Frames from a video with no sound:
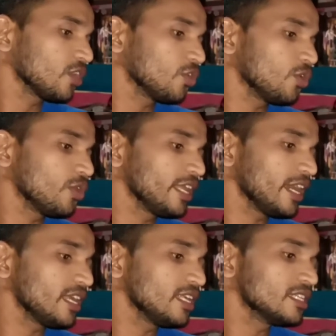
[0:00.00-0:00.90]
को
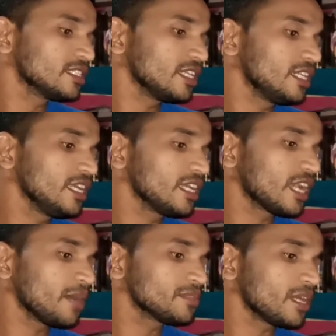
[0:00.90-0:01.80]
यह सिद्धि
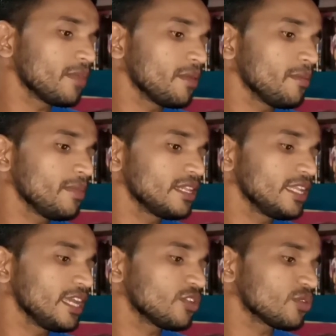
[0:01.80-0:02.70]
कम समय में
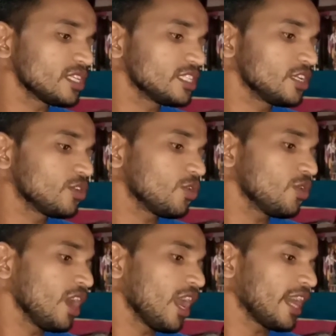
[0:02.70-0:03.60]
मिलती है तो किसी को
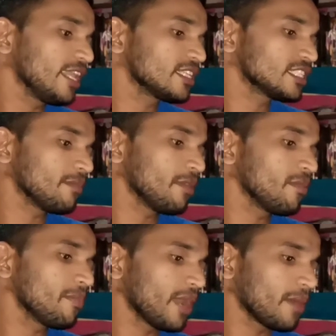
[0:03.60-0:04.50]
अधिक समय
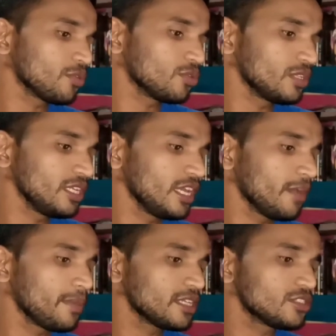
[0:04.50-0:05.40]
में प्राप्त होती है
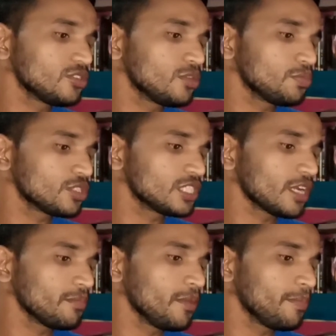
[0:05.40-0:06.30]
प्रस्तुत
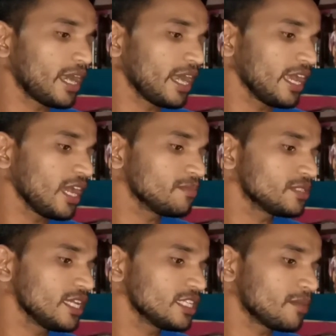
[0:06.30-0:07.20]
पुस्तक में प्राणायाम
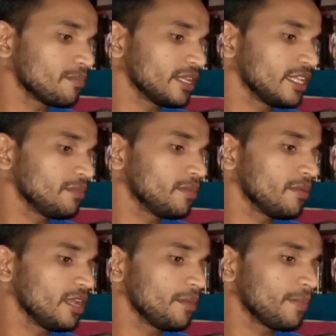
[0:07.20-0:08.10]
से संबंधित
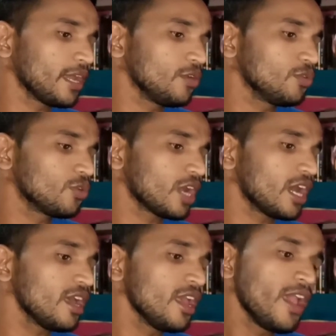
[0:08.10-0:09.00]
विभिन्न पहलुओं का
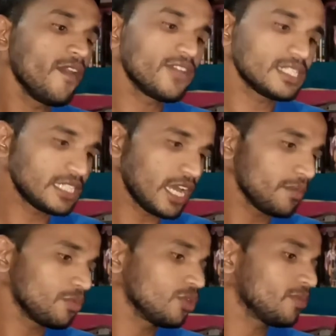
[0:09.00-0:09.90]
विस्तार
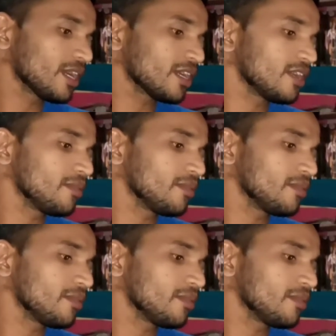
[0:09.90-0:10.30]
पूर्वक